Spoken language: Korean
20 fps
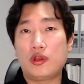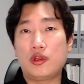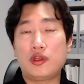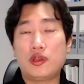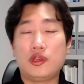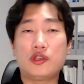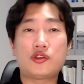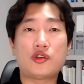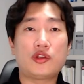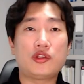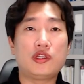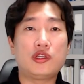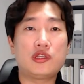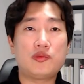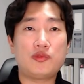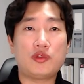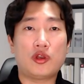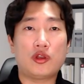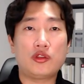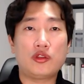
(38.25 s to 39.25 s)

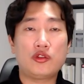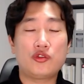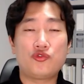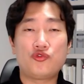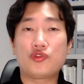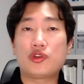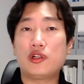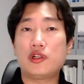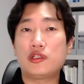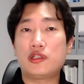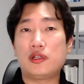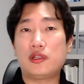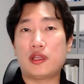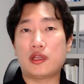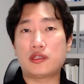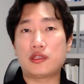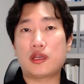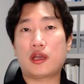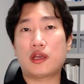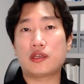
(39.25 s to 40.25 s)
2020년 6.17
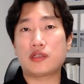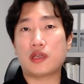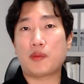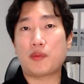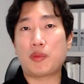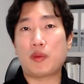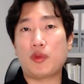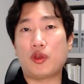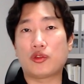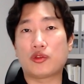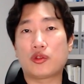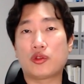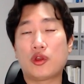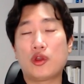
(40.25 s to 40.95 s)
대책까지 합하면